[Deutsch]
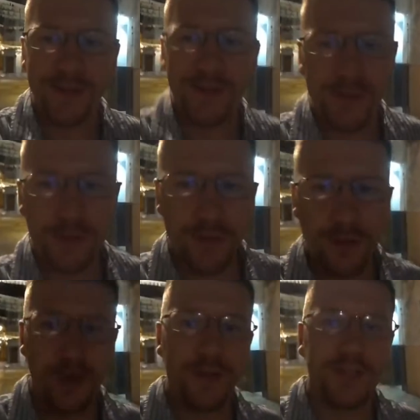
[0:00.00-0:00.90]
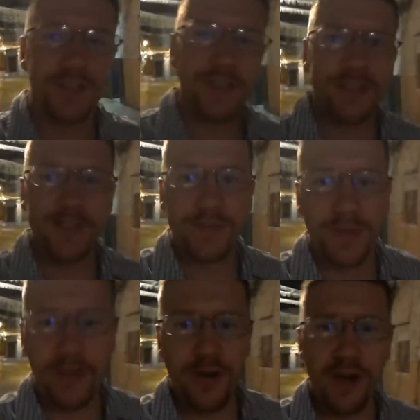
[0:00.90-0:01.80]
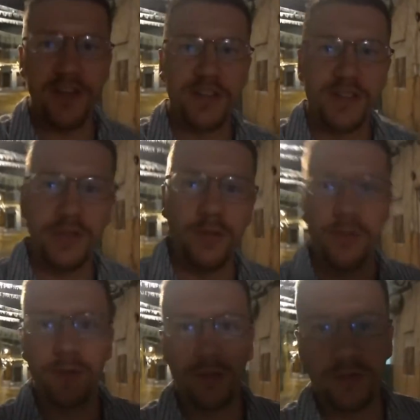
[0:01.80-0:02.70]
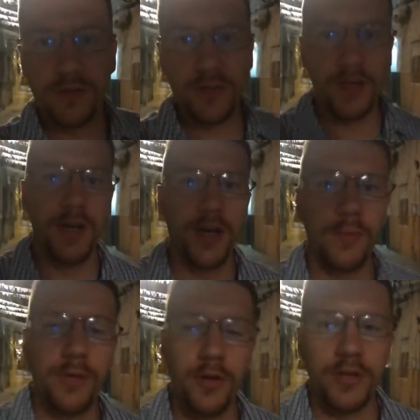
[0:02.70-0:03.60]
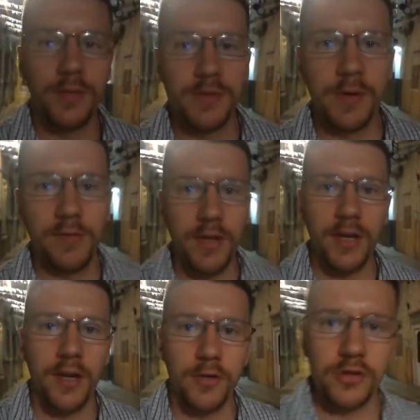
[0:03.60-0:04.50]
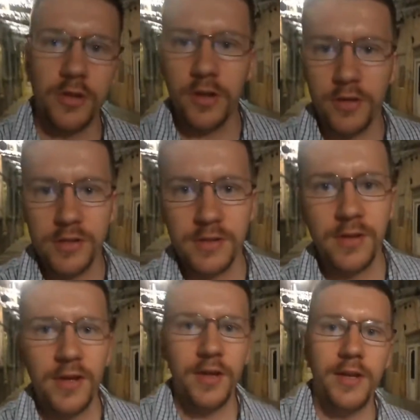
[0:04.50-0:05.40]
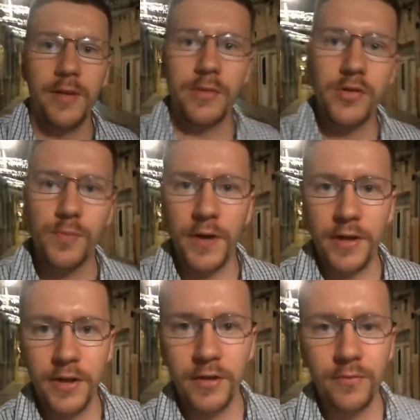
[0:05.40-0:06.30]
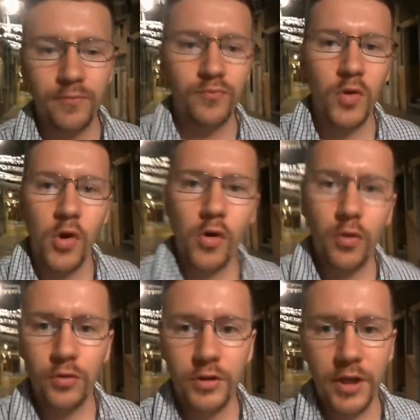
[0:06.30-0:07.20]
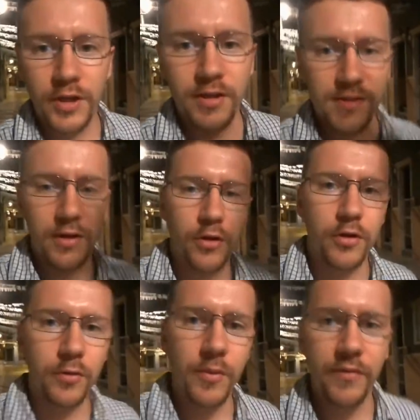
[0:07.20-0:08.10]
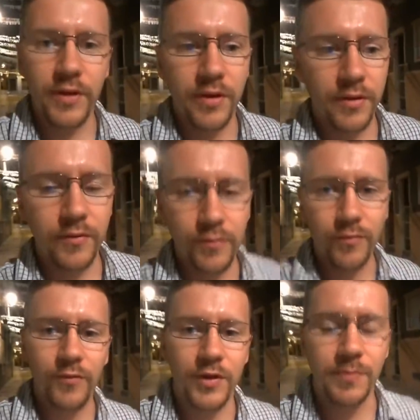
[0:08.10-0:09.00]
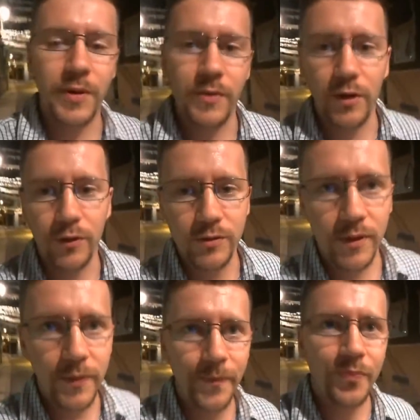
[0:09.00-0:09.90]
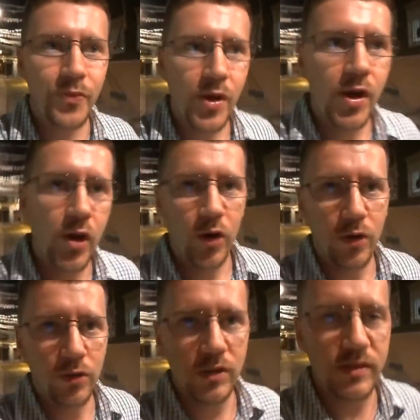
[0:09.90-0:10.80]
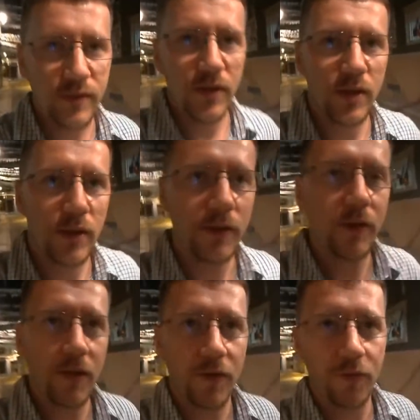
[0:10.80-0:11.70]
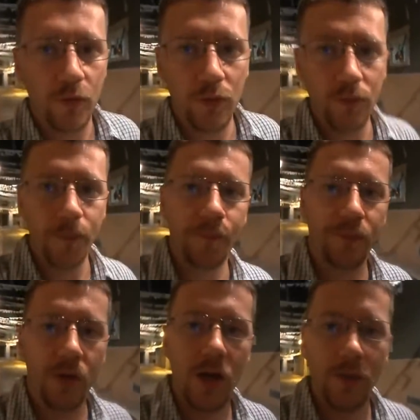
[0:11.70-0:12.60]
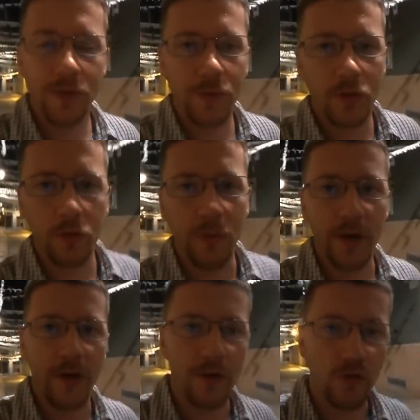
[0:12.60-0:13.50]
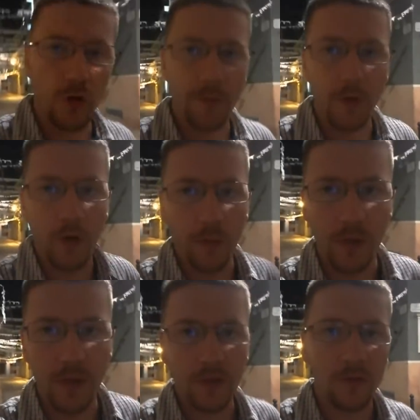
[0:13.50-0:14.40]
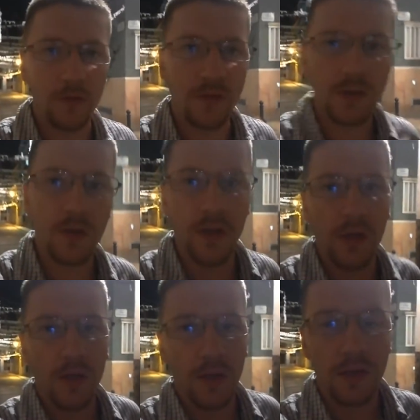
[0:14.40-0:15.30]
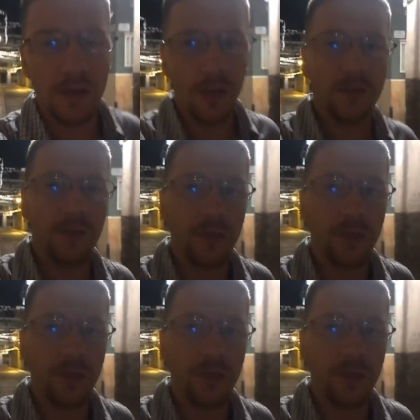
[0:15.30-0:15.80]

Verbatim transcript: Grüß euch Leute, hier ist wieder Johannes und ähm, heute gibt es mal wieder einen Ausschnitt aus Leben in Spanien. Und ja, ich erzähle euch heute mal wieder, was bei mir los war. Und zwar in der Früh habe ich mich um meinen Job gekümmert und ich will